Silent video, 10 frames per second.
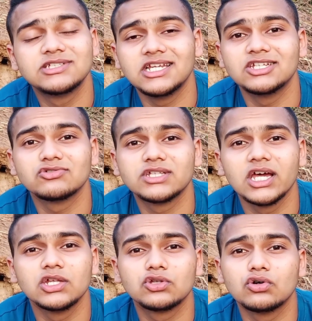से लेस होता
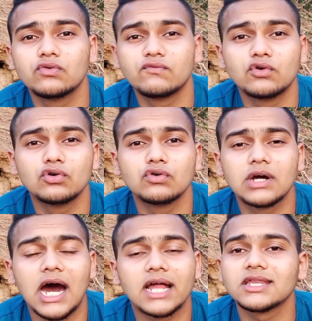है तो वो
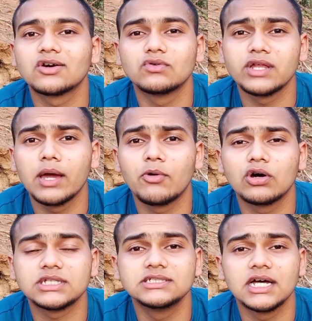घातक होता है
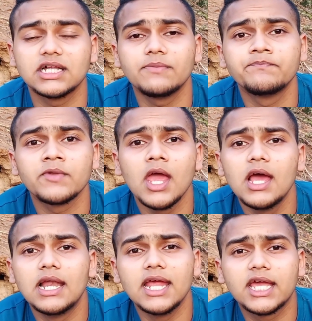बहुत ही ज़्यादा
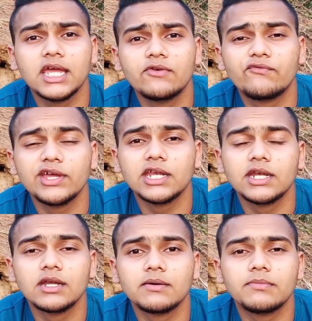लेकिन
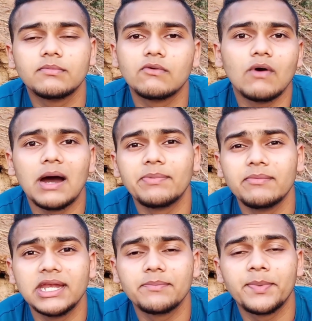फिर वहाँ पे
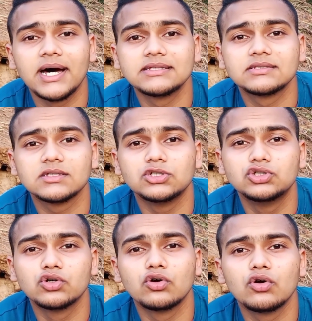मेरे पास
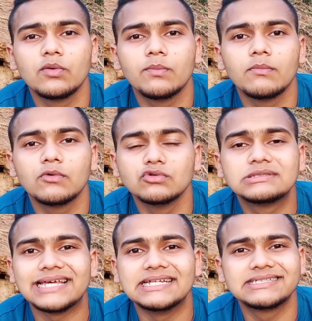जो
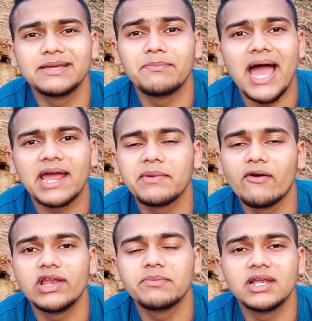उस साइज़ की बैग भी
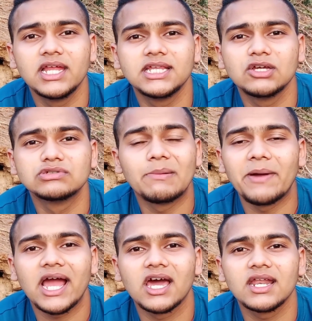अवेलेबल नहीं थी उसे
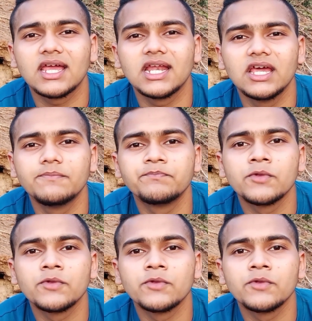पैक करने के लिए